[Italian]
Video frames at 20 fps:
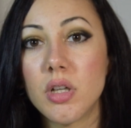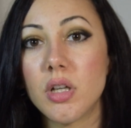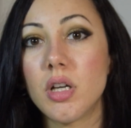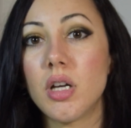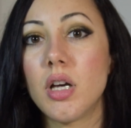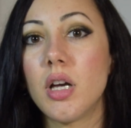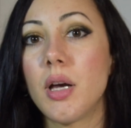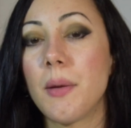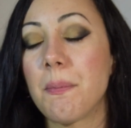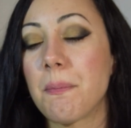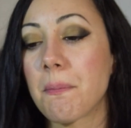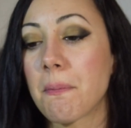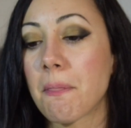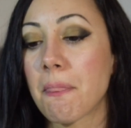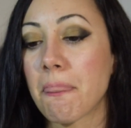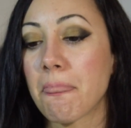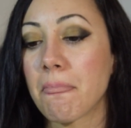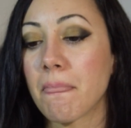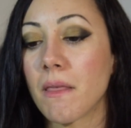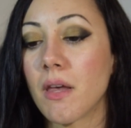
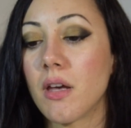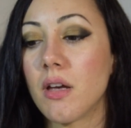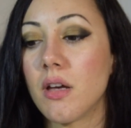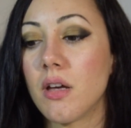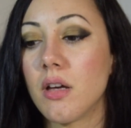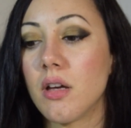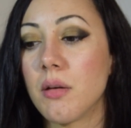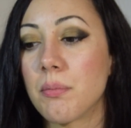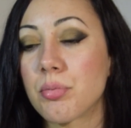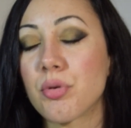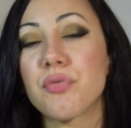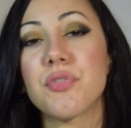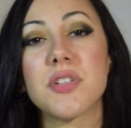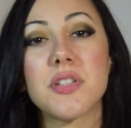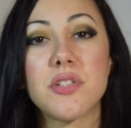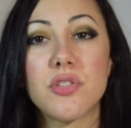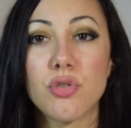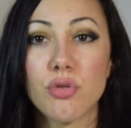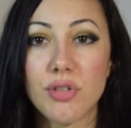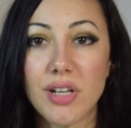ehm, eh,
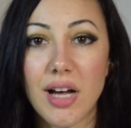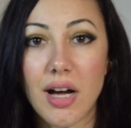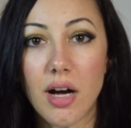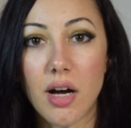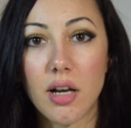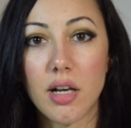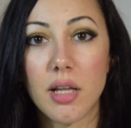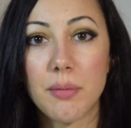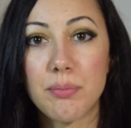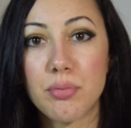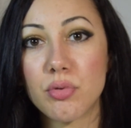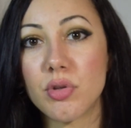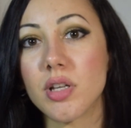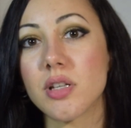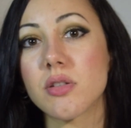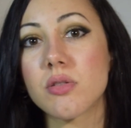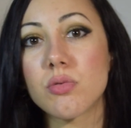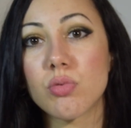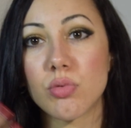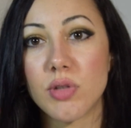professionale, più
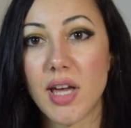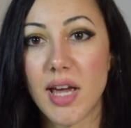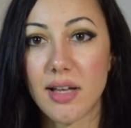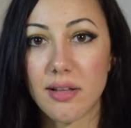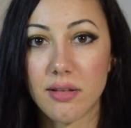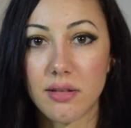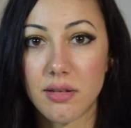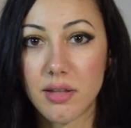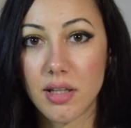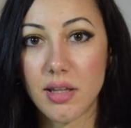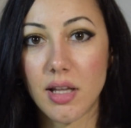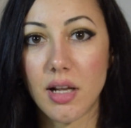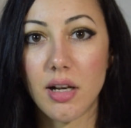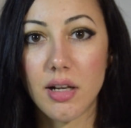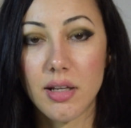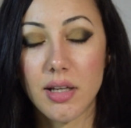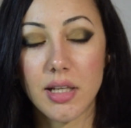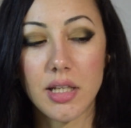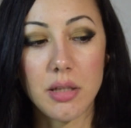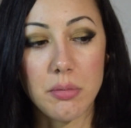da studente
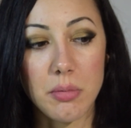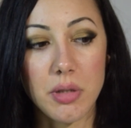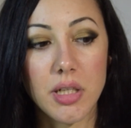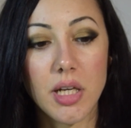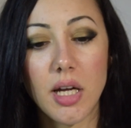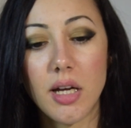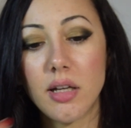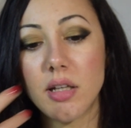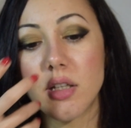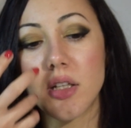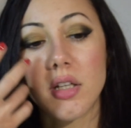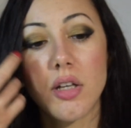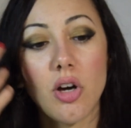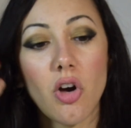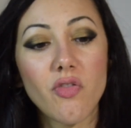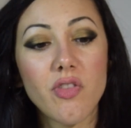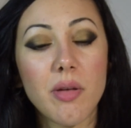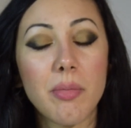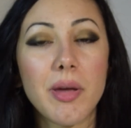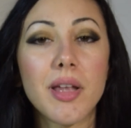del crimine,
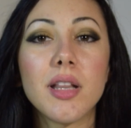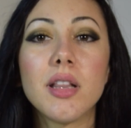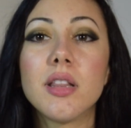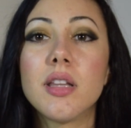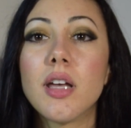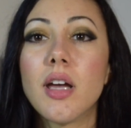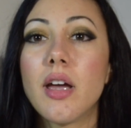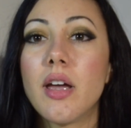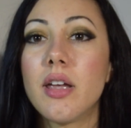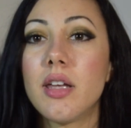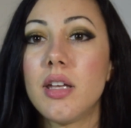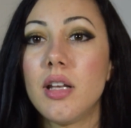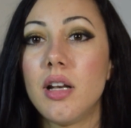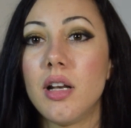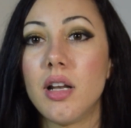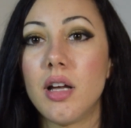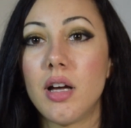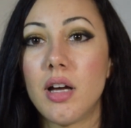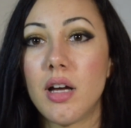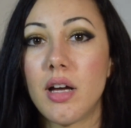ovviamente
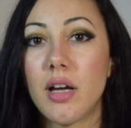il,